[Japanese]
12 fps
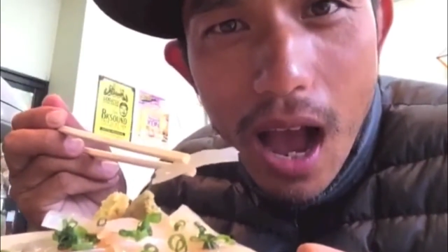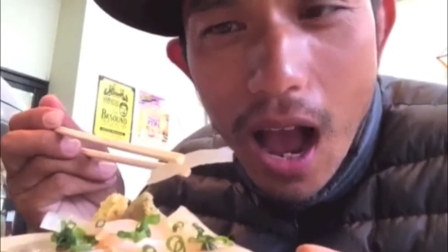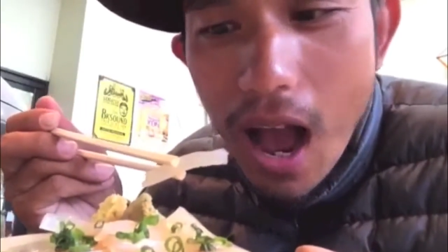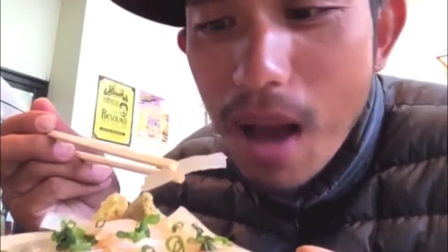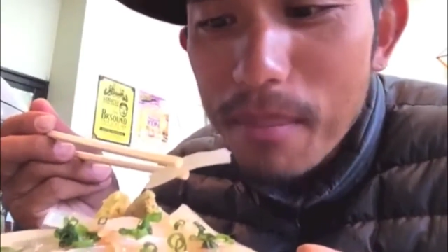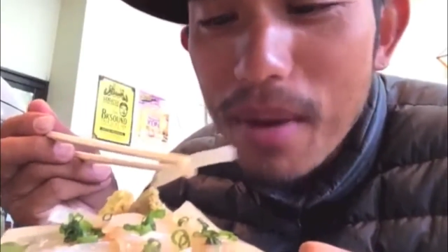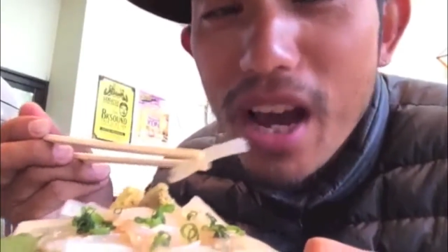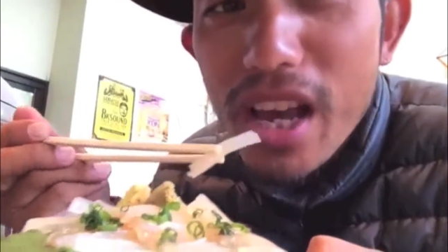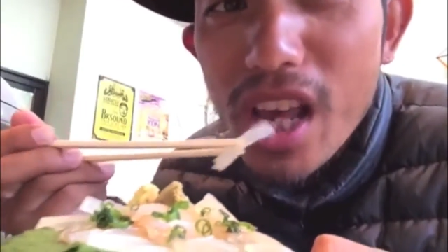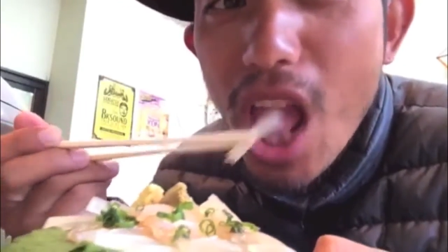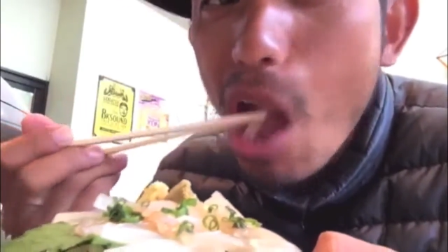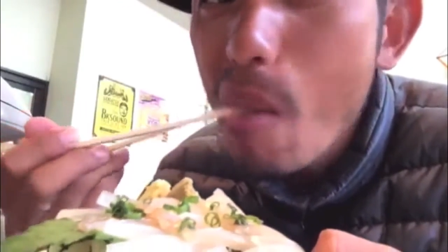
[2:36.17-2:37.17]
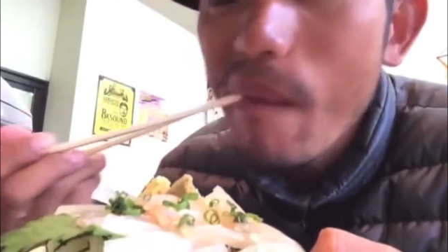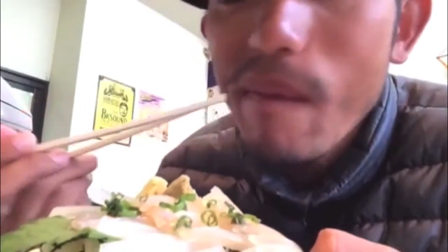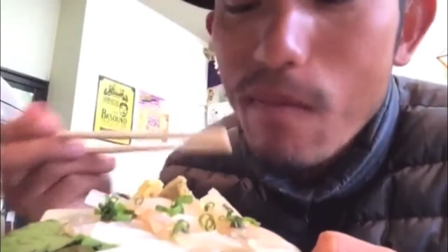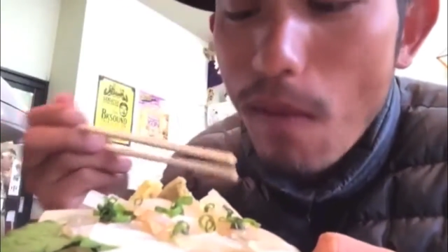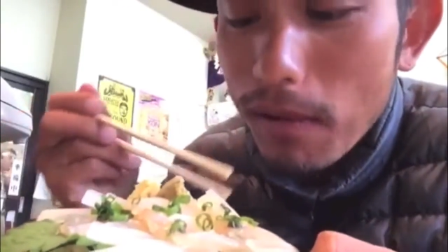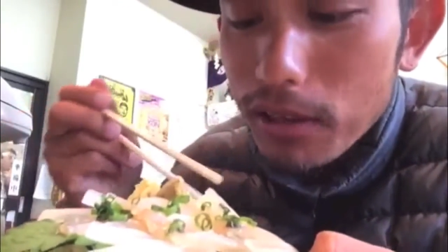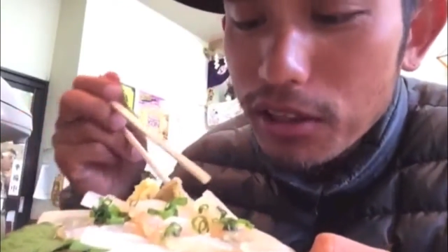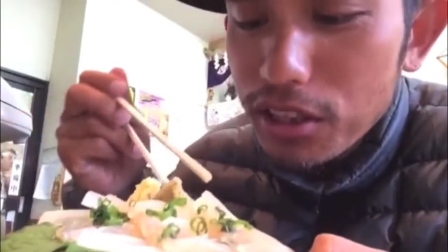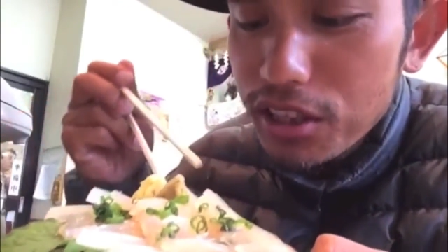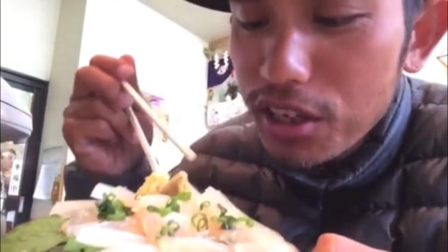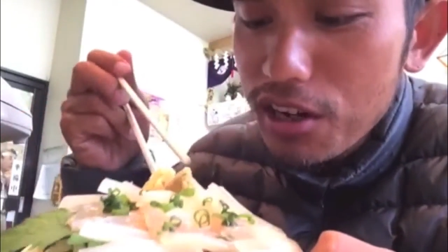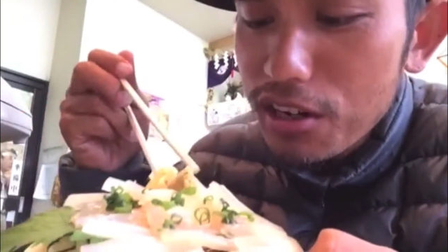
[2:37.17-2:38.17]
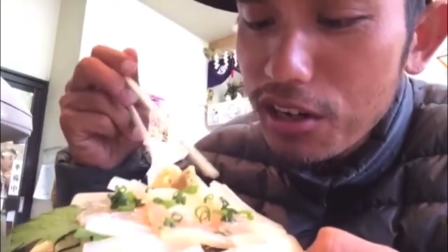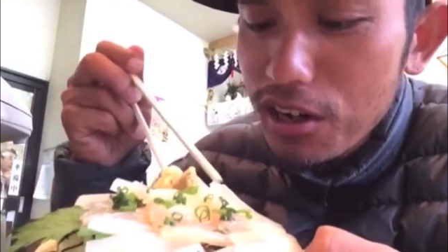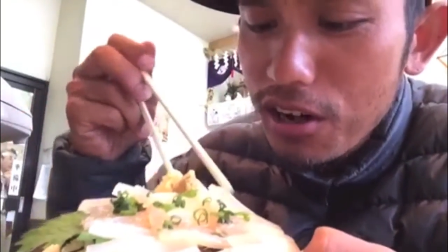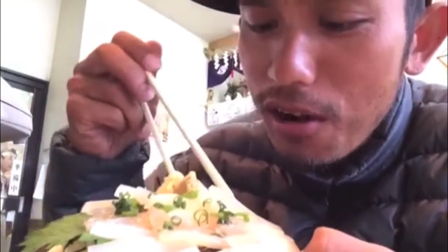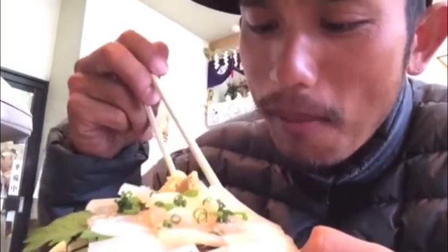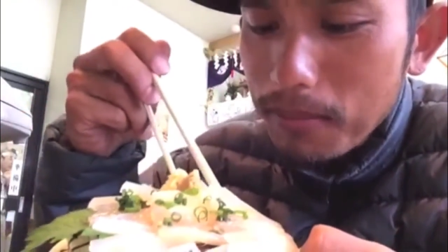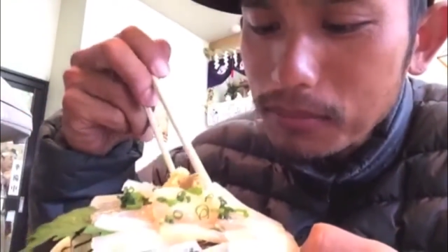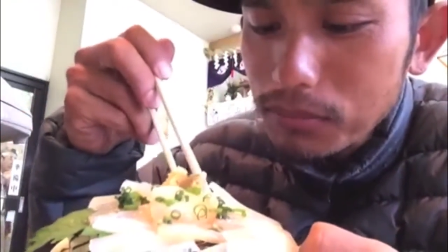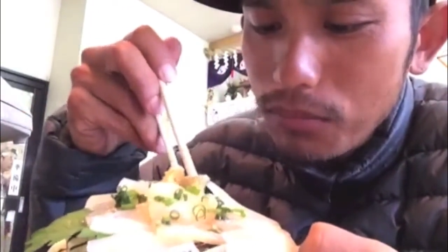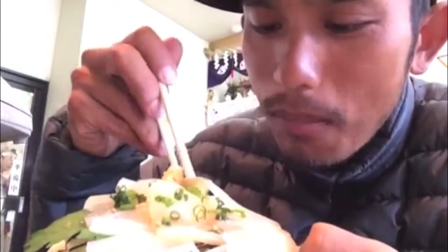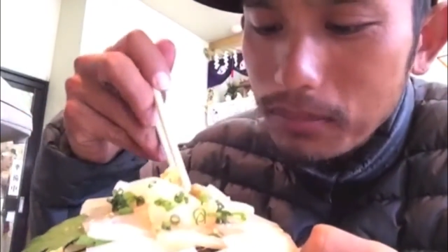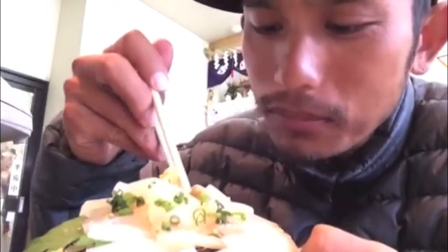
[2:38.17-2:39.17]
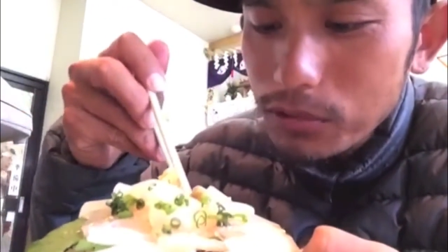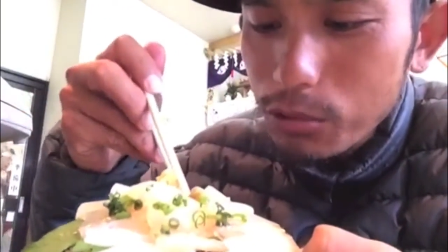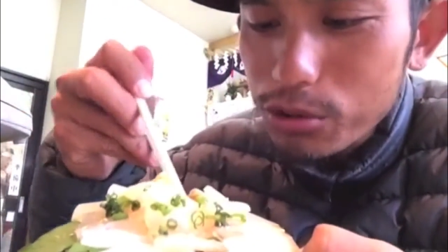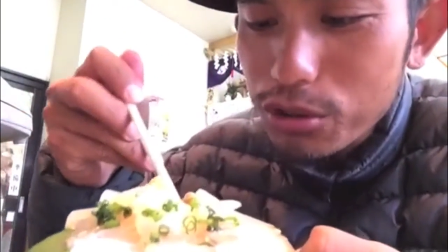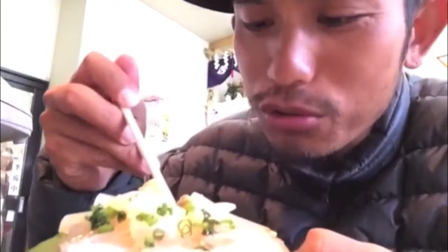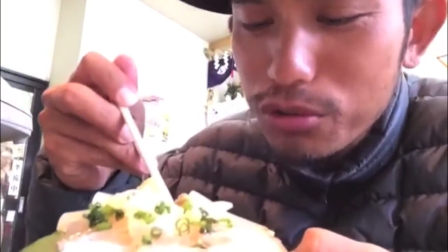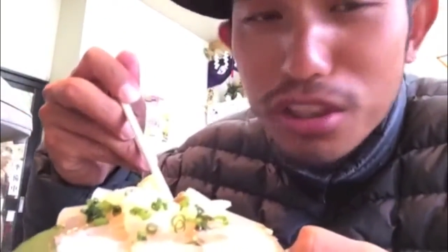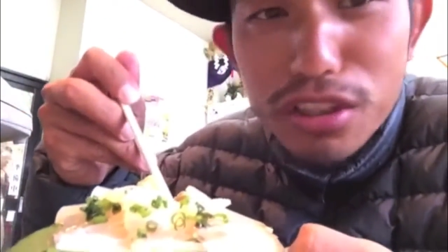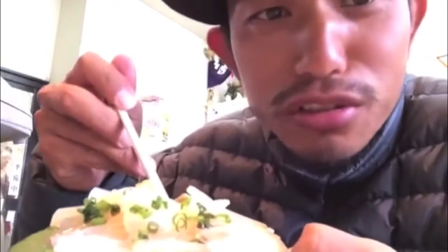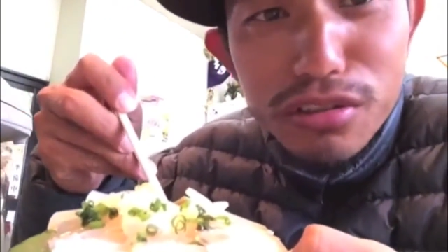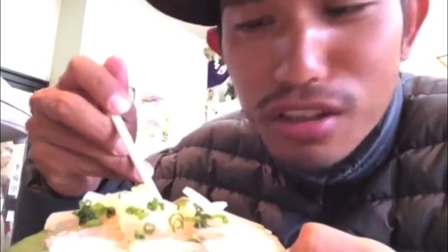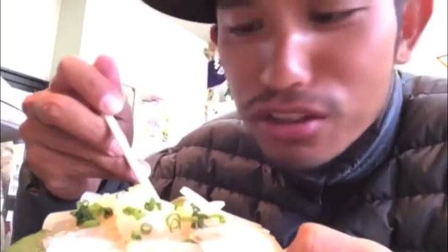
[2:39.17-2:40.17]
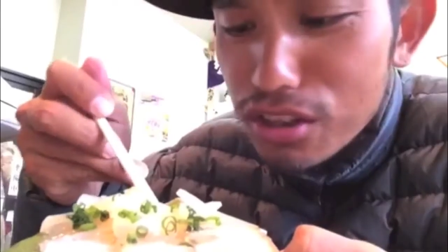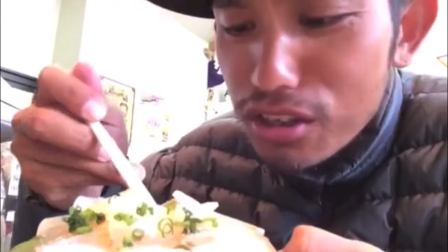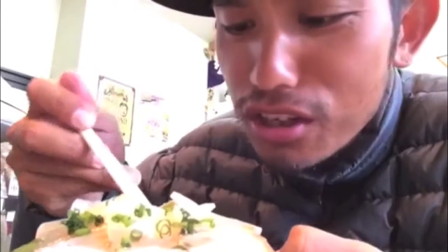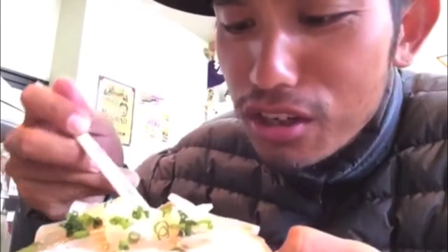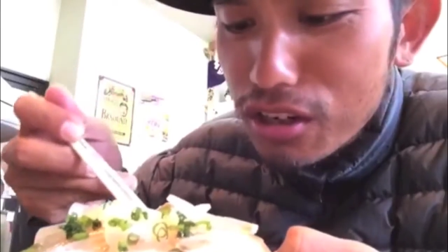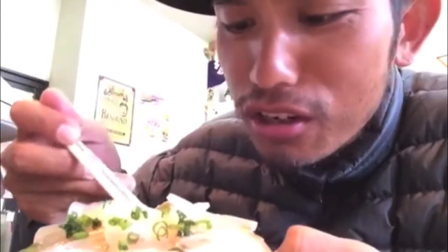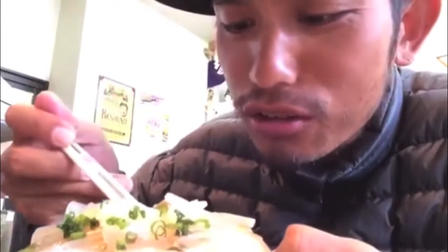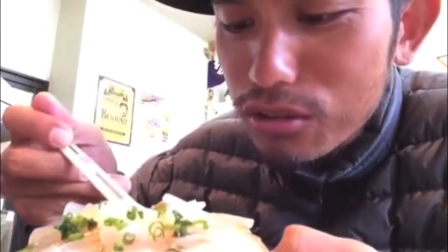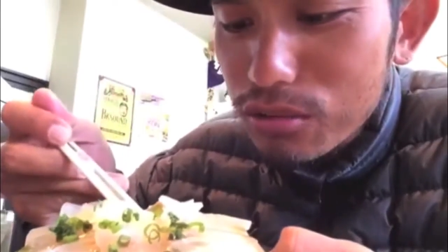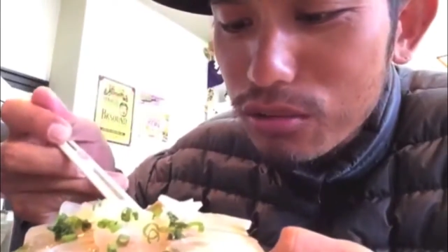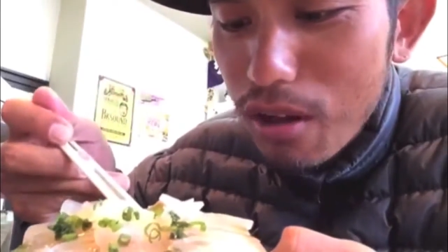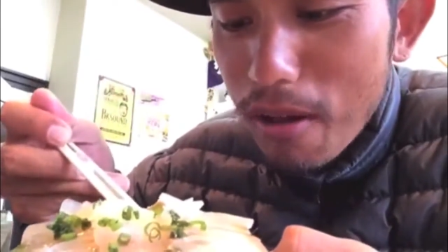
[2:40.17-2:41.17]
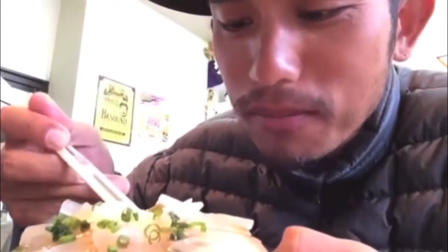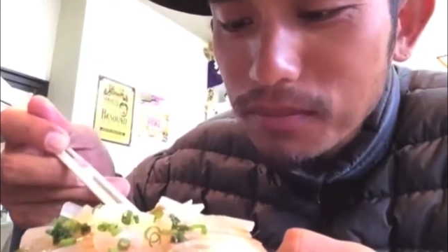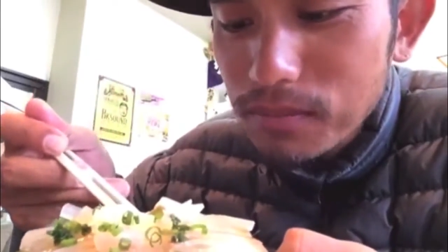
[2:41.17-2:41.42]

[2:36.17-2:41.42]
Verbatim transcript: 甘いイカがこれスイーツなんじゃねえかなっていうぐらい、